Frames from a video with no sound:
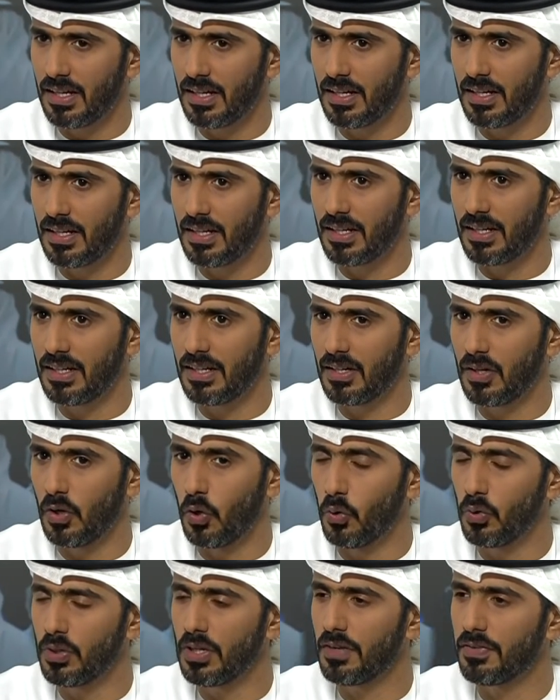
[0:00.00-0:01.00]
آه،
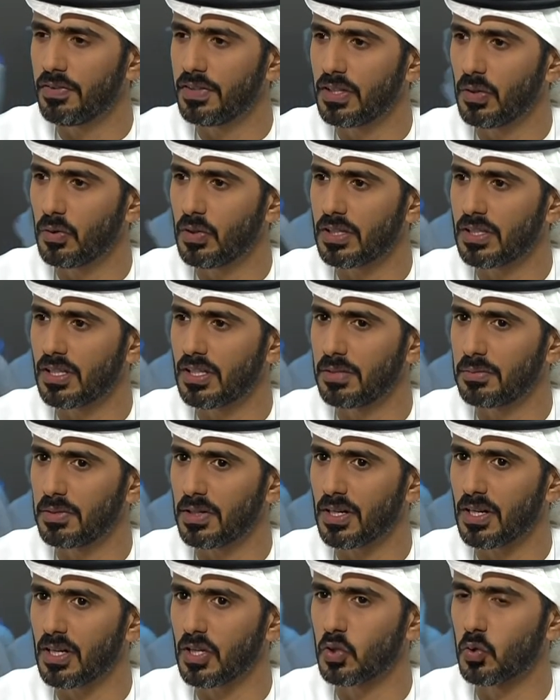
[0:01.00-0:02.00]
هنا في دولة
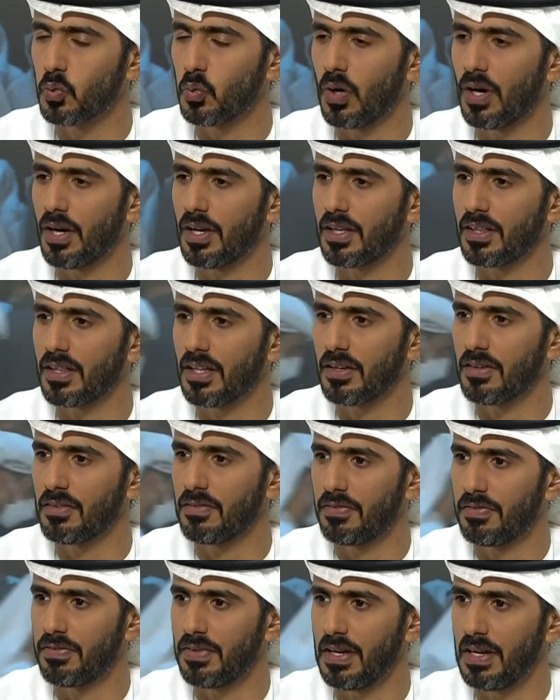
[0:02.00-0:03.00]
الإمارات
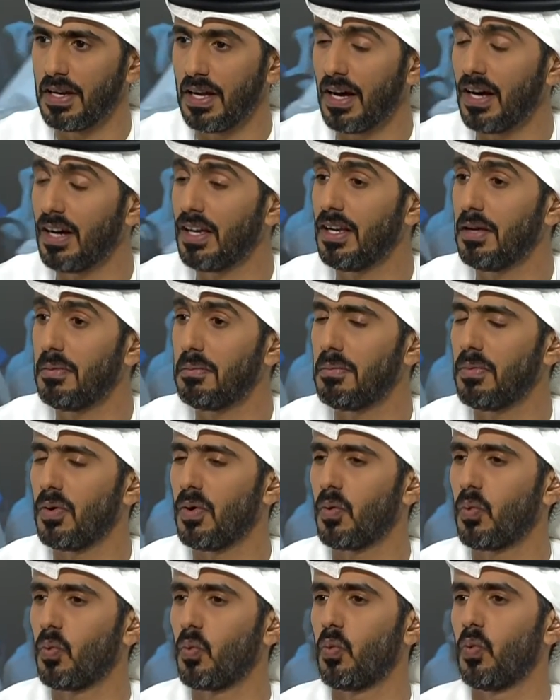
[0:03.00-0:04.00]
وأيضا في
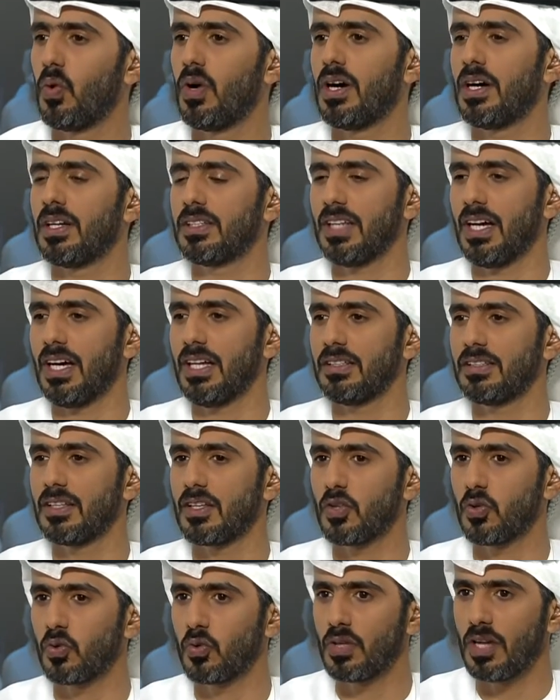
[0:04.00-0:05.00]
العالم
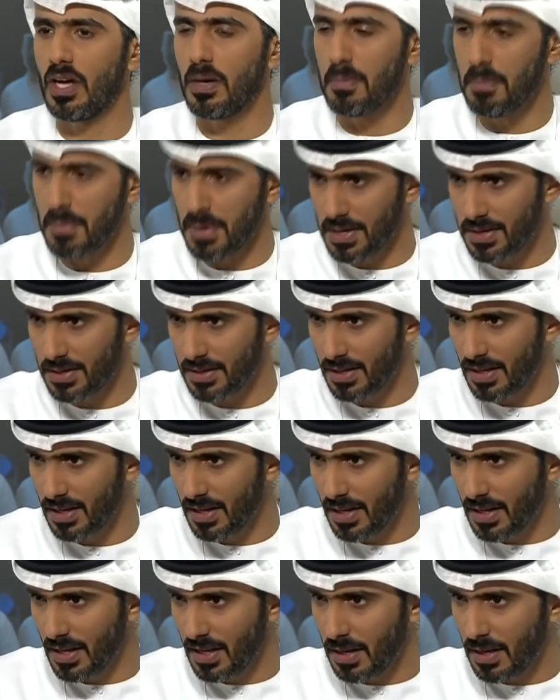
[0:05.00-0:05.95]
وأتحدث هنا من